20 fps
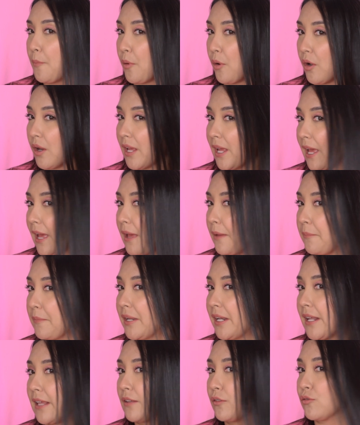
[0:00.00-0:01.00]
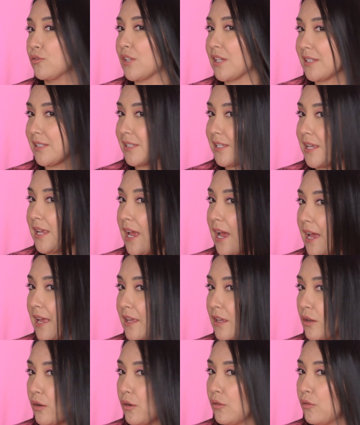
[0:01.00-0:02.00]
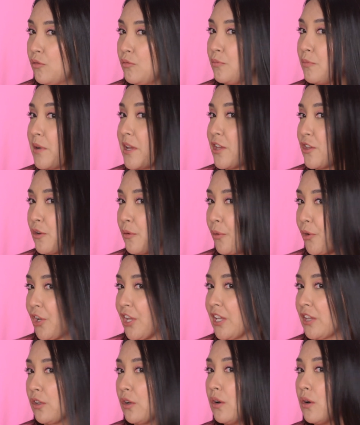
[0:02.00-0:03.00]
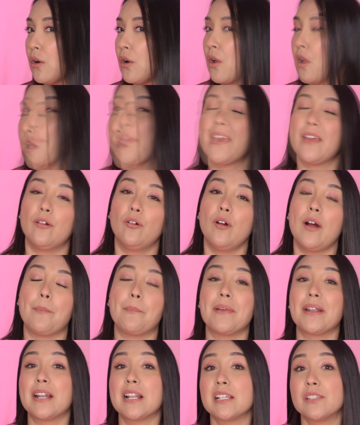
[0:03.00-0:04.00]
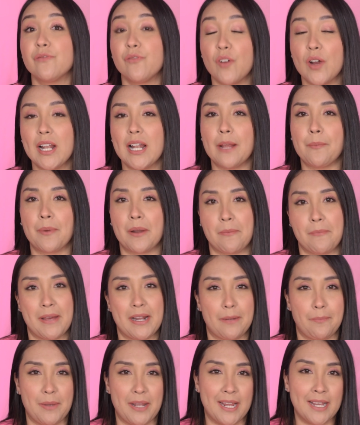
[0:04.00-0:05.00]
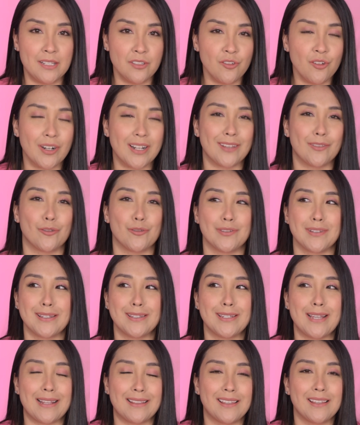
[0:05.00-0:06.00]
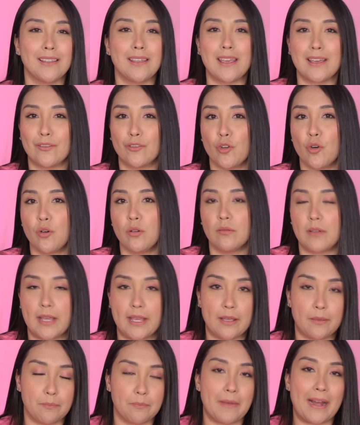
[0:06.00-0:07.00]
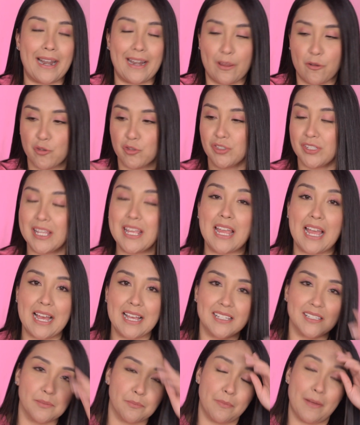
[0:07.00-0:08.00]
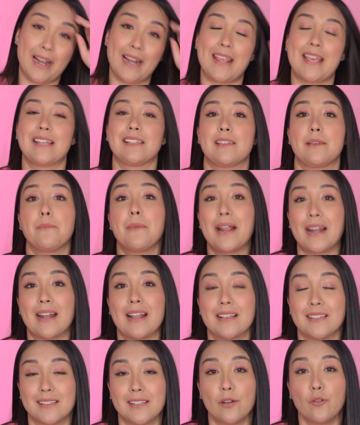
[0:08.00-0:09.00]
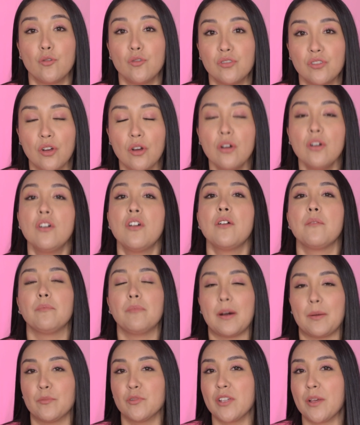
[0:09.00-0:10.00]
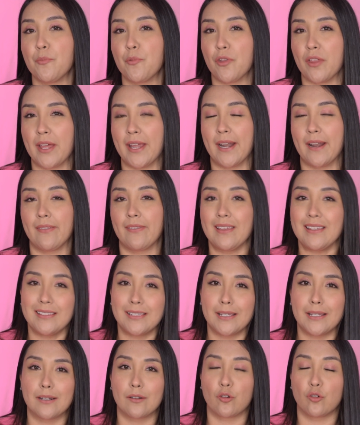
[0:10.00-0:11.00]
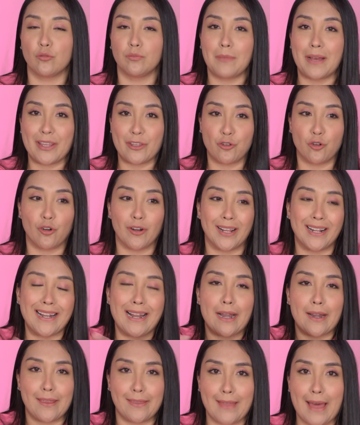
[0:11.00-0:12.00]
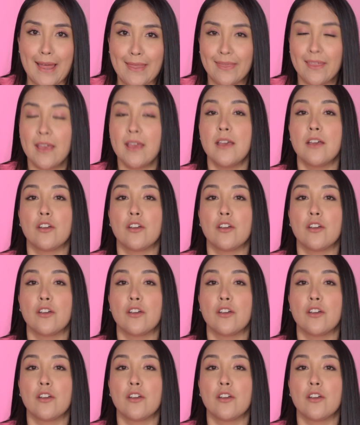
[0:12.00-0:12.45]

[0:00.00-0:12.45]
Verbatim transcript: Porque miren, o sea, sí hay un brillo bonito, pero apenas fue la primera aplicación. Entonces ya teniendo eh, varios días, varias semanas de uso, vamos a poder decir con mayor claridad